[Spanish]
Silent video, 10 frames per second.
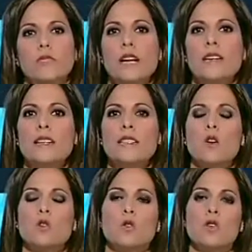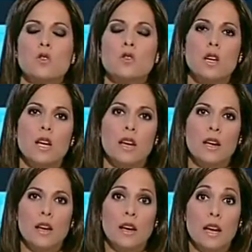Ayer en Estados Unidos
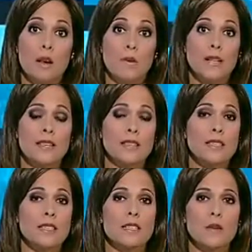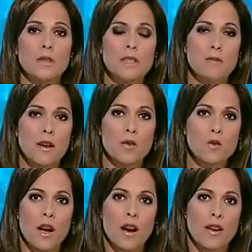el presidente se siente víctima de
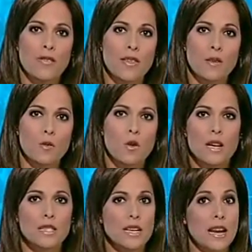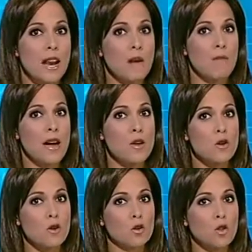una caza de brujas, la
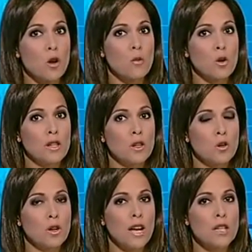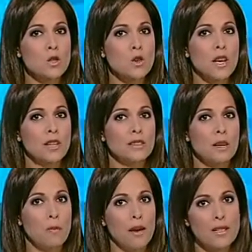mayor contra un político en la historia
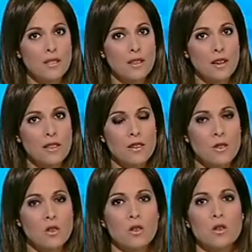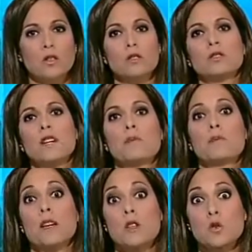del país, ha dicho
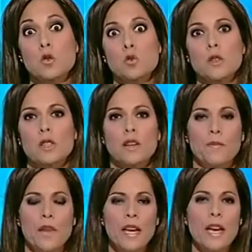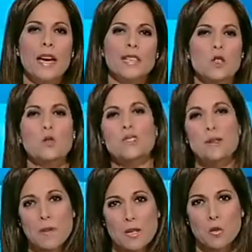Trump en su Twitter. Esa
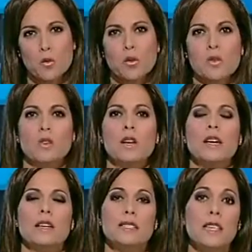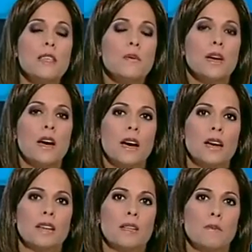supuesta persecución se debe a
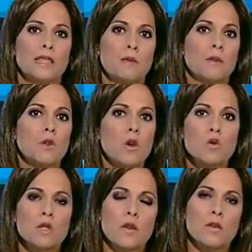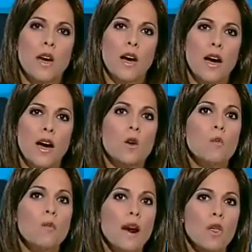que el Departamento de Justicia ha
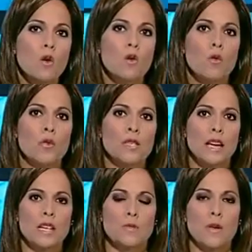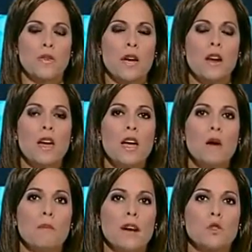nombrado un fiscal especial
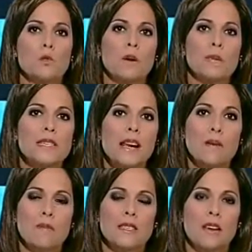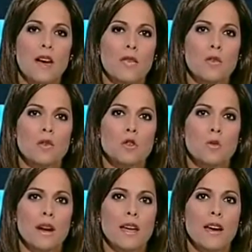para supervisar la investigación
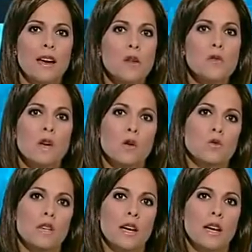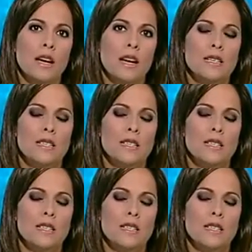sobre la injerencia rusa en las